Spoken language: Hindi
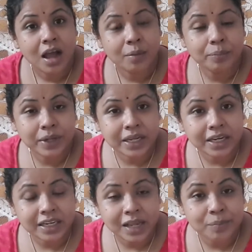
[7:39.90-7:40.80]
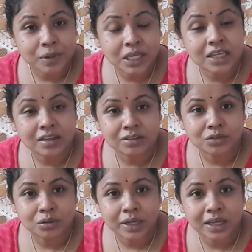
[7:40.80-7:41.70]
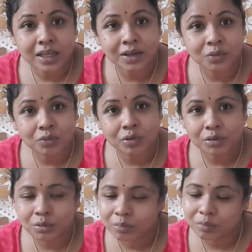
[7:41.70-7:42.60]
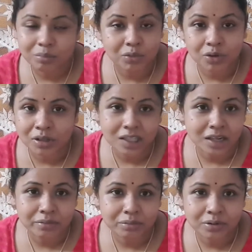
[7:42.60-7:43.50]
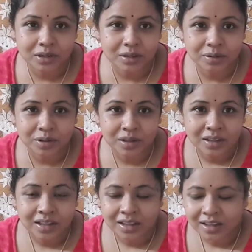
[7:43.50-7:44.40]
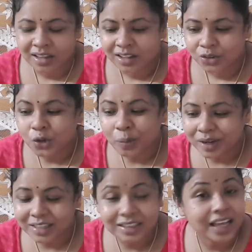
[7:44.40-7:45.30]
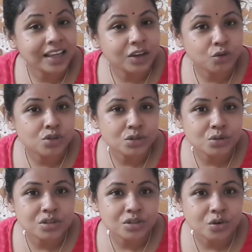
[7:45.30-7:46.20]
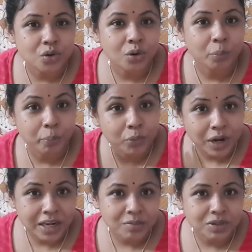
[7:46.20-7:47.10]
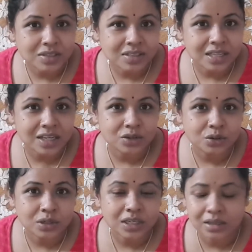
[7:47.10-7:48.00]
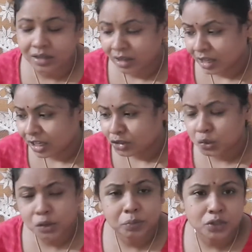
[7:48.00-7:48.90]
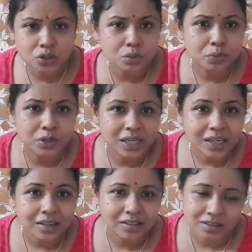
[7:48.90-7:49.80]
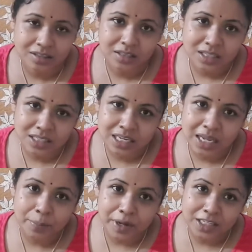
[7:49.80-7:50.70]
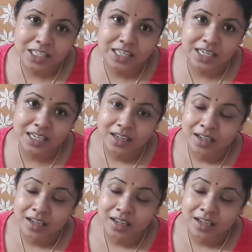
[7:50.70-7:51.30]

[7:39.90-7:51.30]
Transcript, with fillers: अभी के टाइम में जो है वो तो बहुत हेल्पफुल है तो हमें लगता है कि कुछ कुछ जो पुरानी बचत है जो कि छुटपुट छुटपुट है जैसे दस के पाँच के